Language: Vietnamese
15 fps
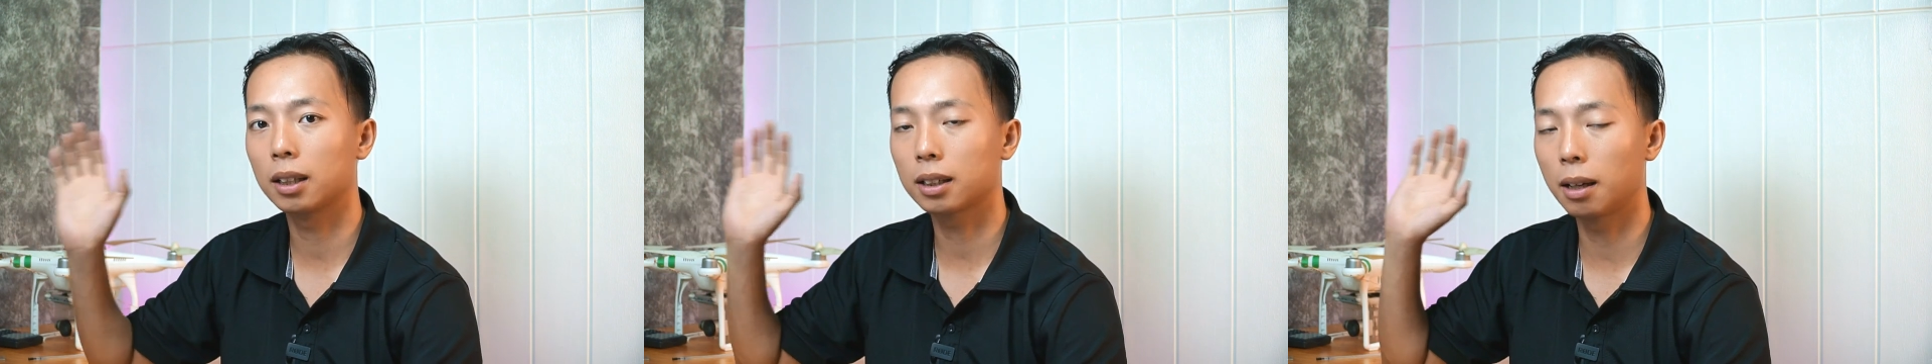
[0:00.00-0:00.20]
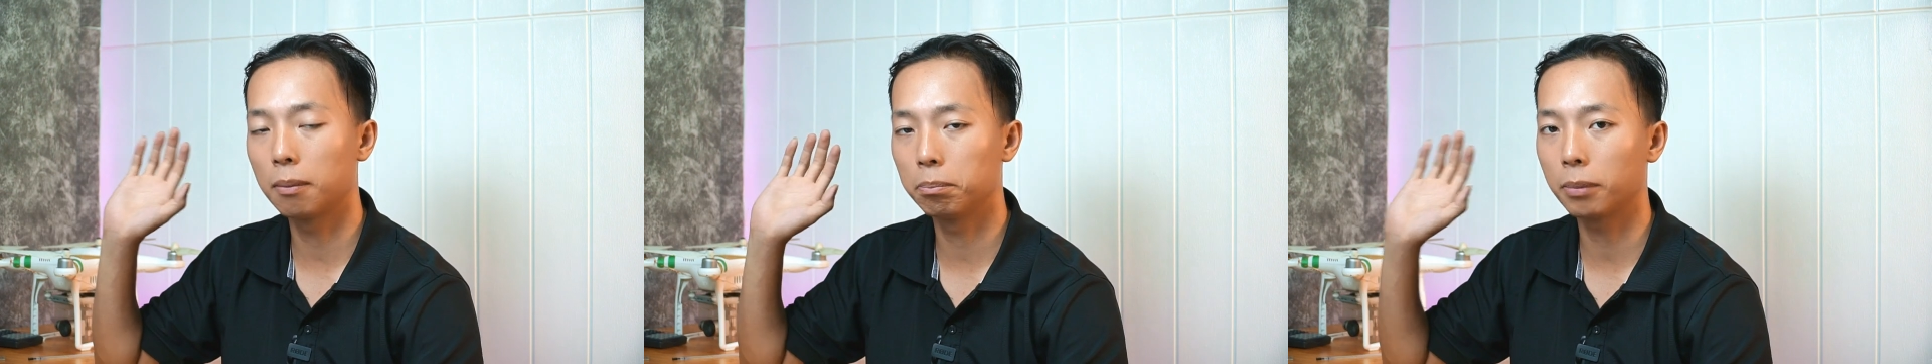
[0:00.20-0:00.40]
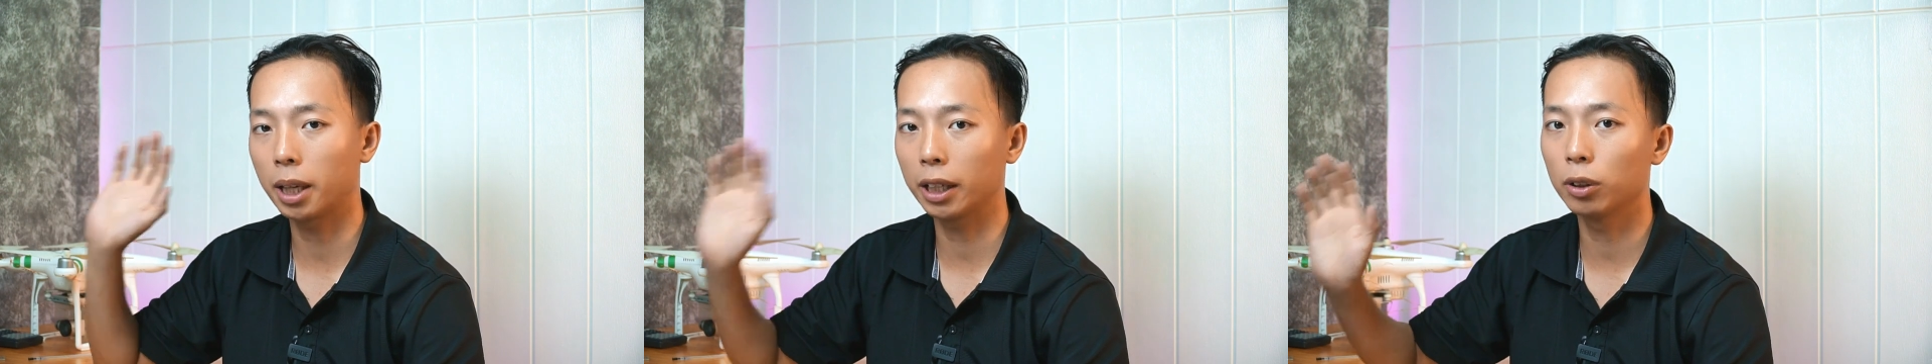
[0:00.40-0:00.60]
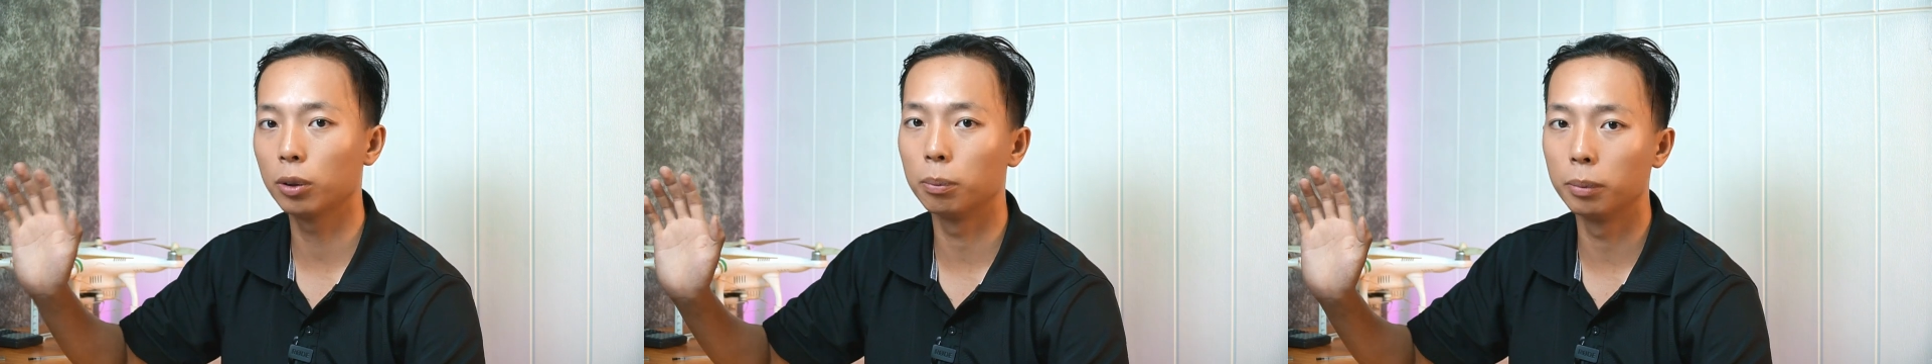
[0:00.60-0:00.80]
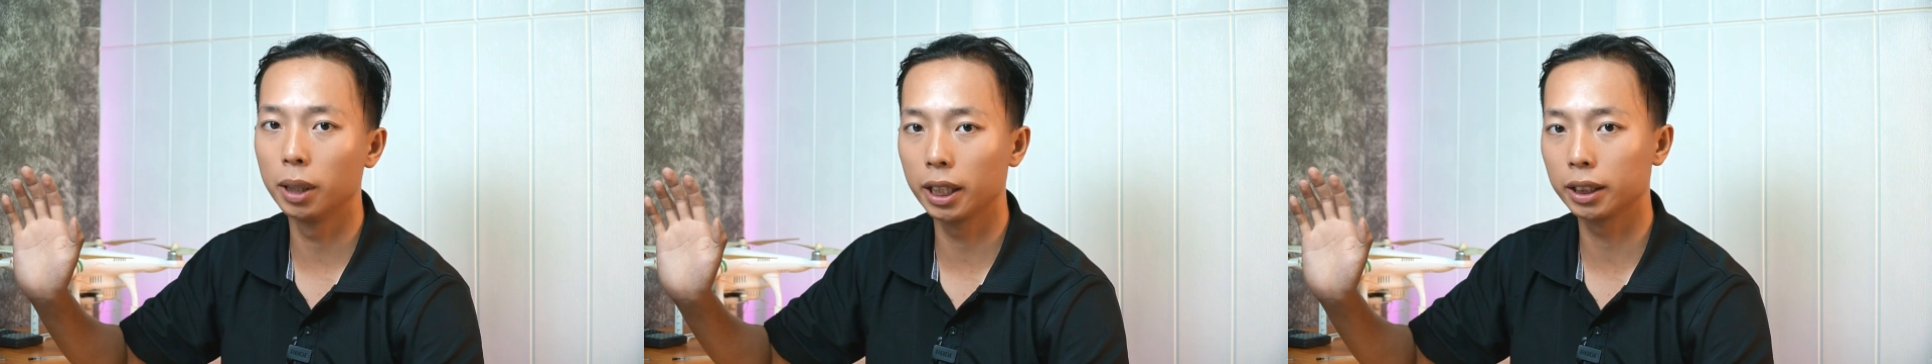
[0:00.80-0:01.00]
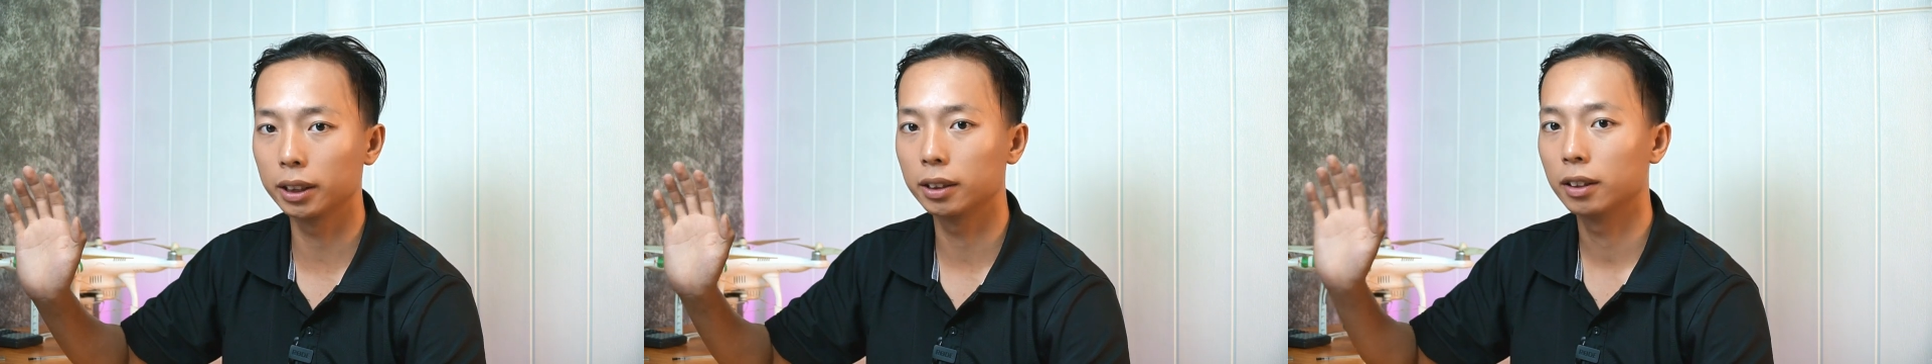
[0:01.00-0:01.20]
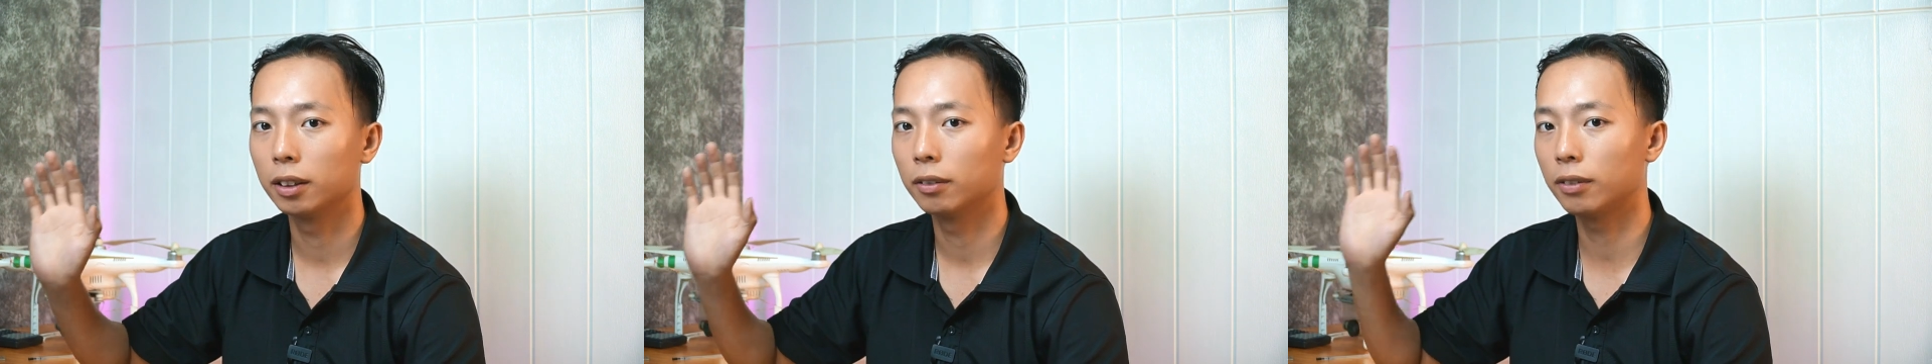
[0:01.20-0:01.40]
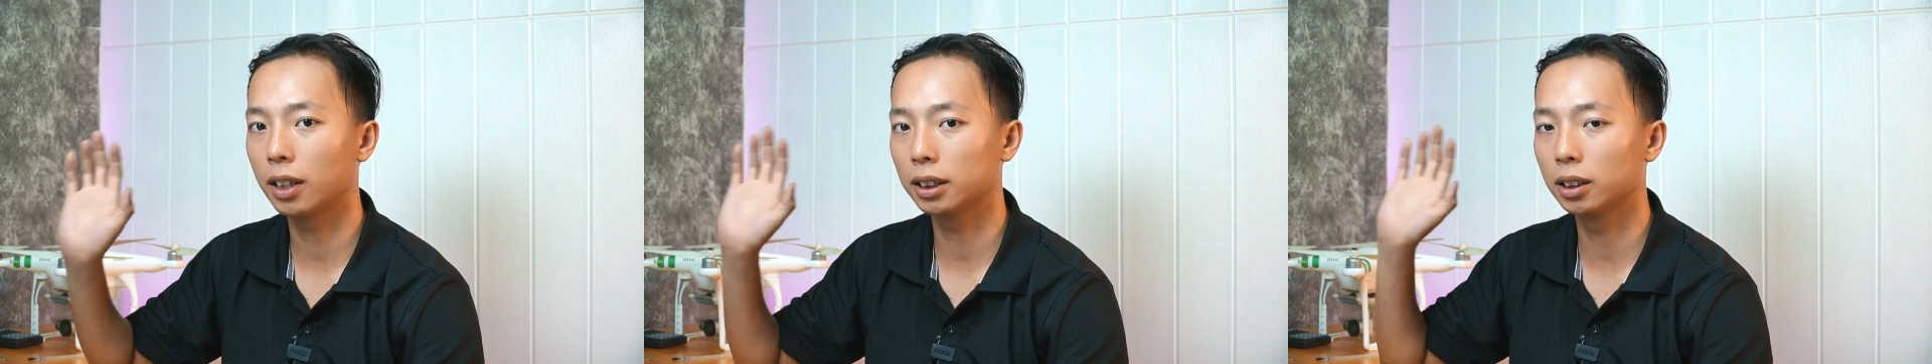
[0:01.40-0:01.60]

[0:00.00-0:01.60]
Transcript: cầm máy của mình và